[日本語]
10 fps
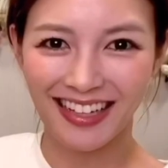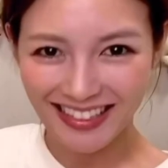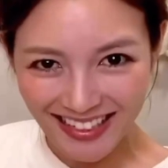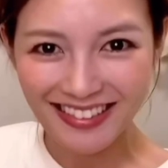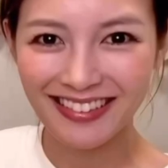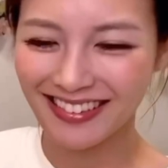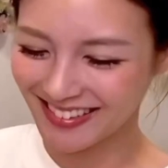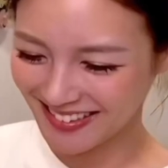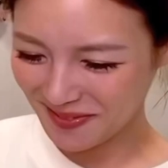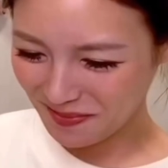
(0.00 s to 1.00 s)
ないです。
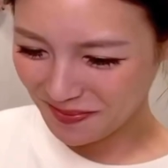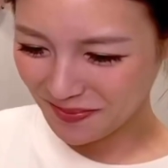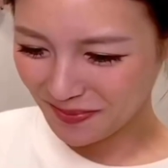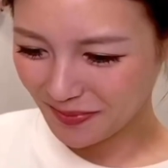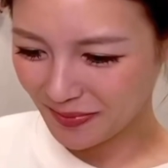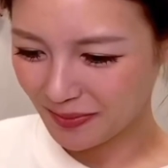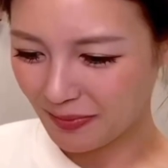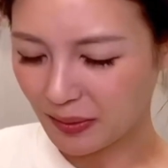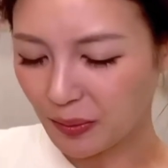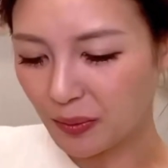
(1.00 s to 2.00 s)
ま
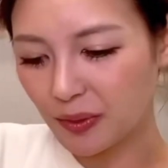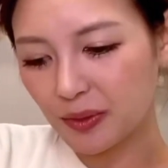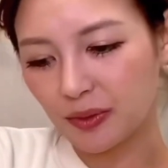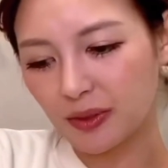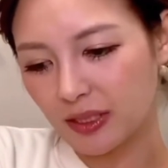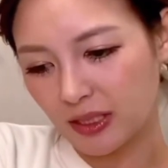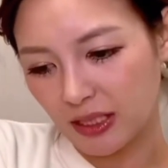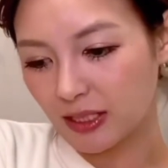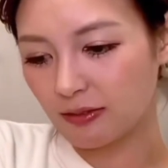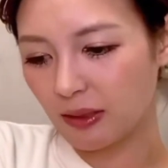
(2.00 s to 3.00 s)
あ、心の
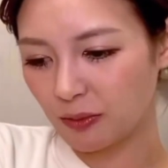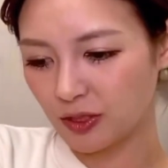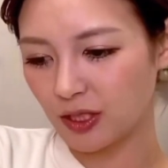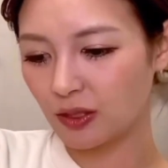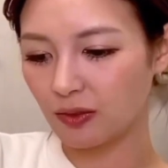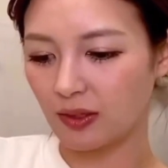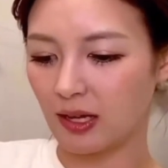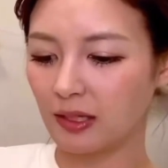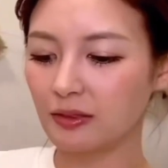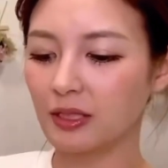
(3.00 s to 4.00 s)
傷はもちろん
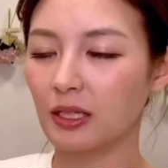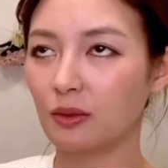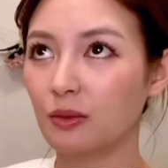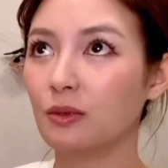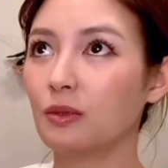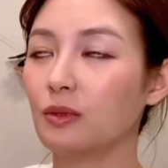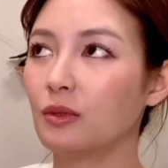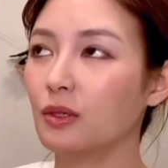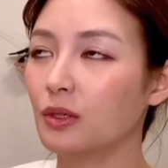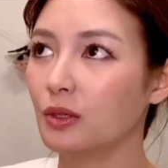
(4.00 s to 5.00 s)
あるけど、
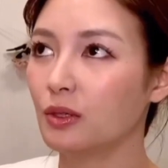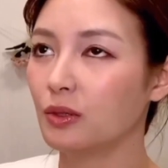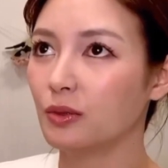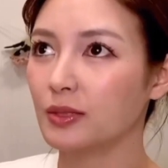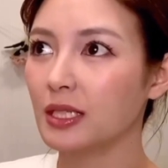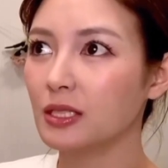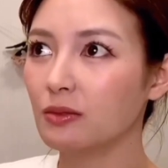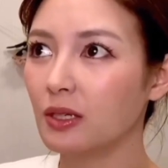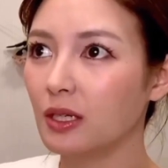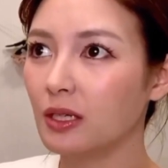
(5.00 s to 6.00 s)
私
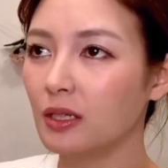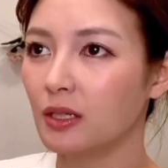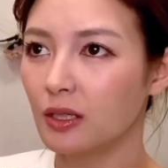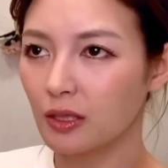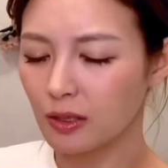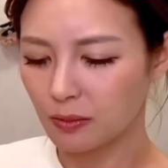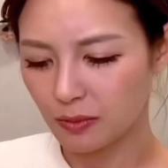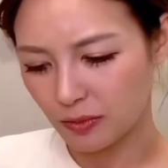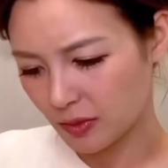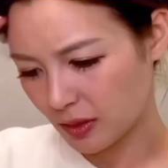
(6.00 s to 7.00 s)
はう
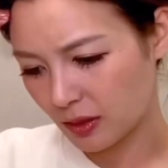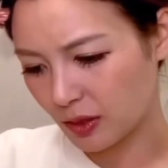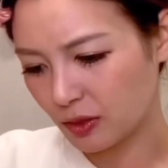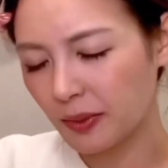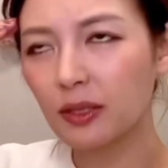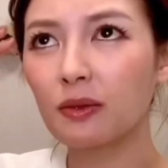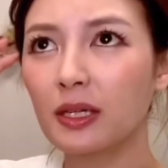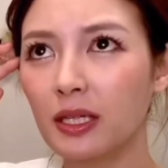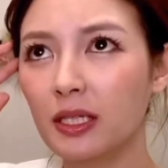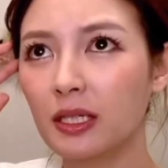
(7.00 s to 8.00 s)
んなんか夢とか
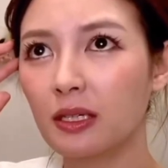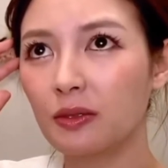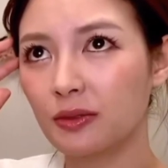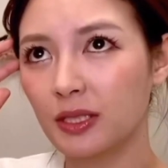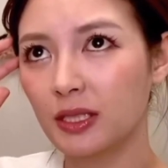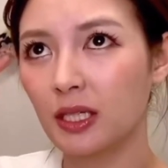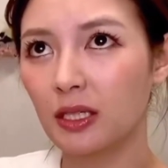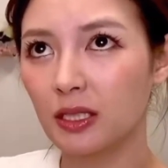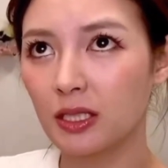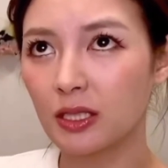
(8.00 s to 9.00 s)
何かを犠牲
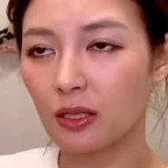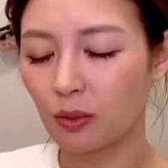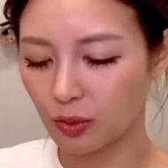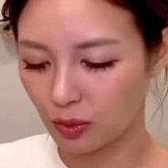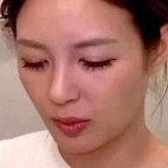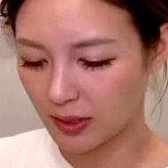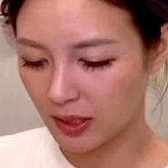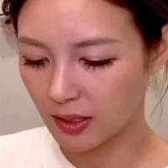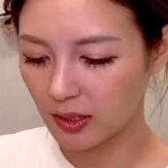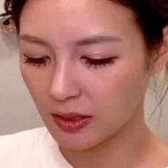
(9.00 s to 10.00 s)
にしたことはな
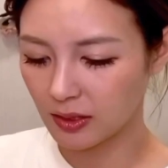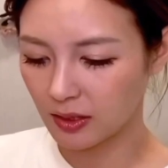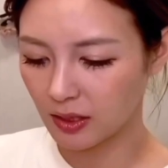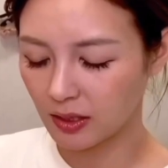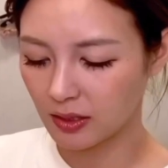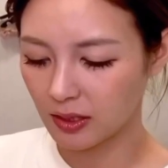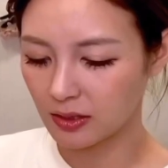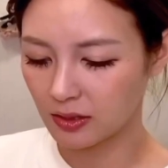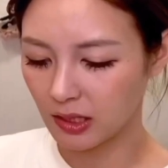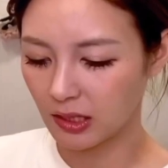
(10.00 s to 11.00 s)
かったで
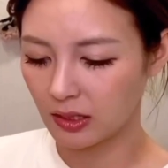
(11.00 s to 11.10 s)
すね。